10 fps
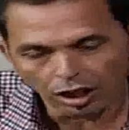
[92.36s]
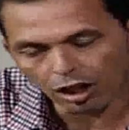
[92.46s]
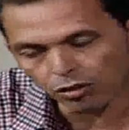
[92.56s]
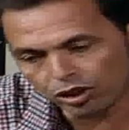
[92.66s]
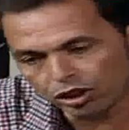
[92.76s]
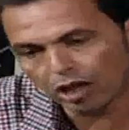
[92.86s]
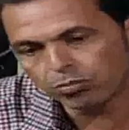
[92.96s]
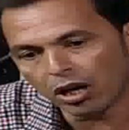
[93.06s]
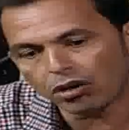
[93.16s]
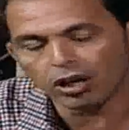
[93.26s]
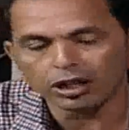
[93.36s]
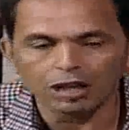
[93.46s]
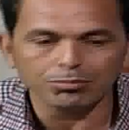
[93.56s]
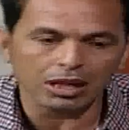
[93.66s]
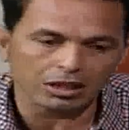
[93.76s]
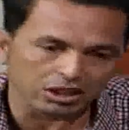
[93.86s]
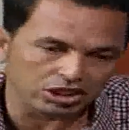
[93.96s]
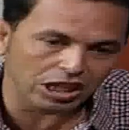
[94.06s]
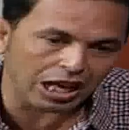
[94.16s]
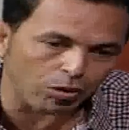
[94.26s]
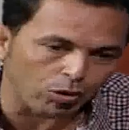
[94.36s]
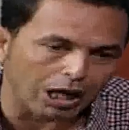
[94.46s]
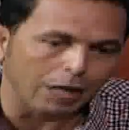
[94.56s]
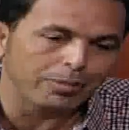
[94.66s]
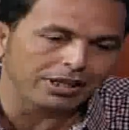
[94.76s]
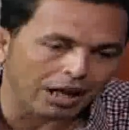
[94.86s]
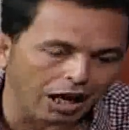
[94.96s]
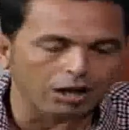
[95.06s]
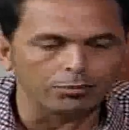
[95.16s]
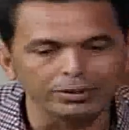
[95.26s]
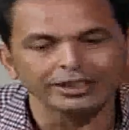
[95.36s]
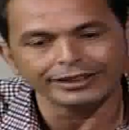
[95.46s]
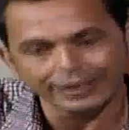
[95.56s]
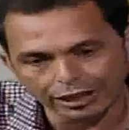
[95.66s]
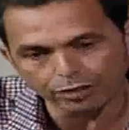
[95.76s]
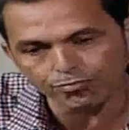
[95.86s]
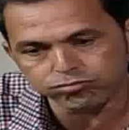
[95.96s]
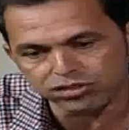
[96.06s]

او انا انا ماليش دعوه بالحرب دي